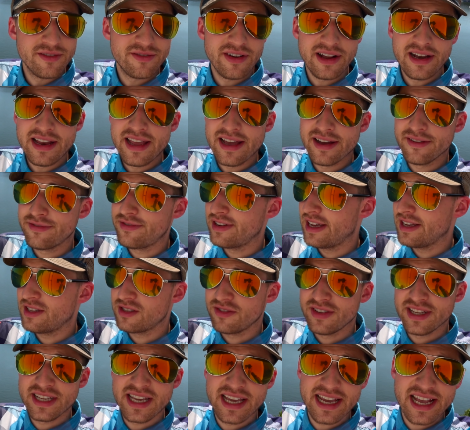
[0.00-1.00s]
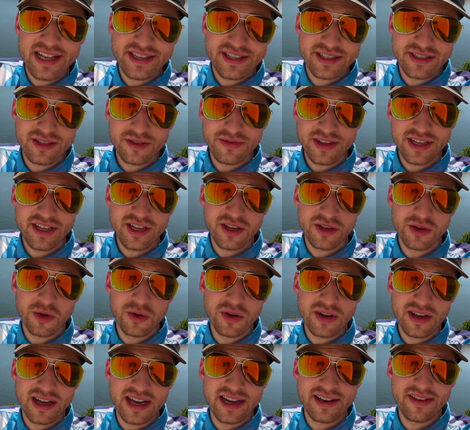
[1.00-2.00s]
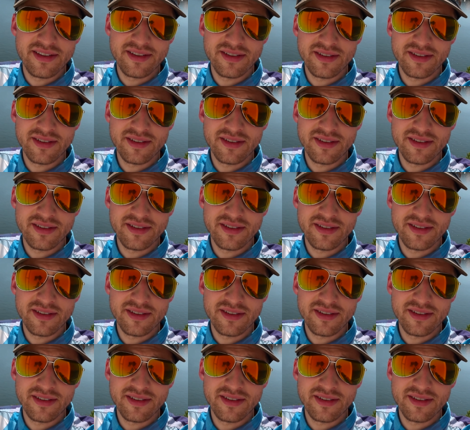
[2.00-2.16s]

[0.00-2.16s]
weil er vielleicht zu wenig gegessen, zu wenig getrunken hat,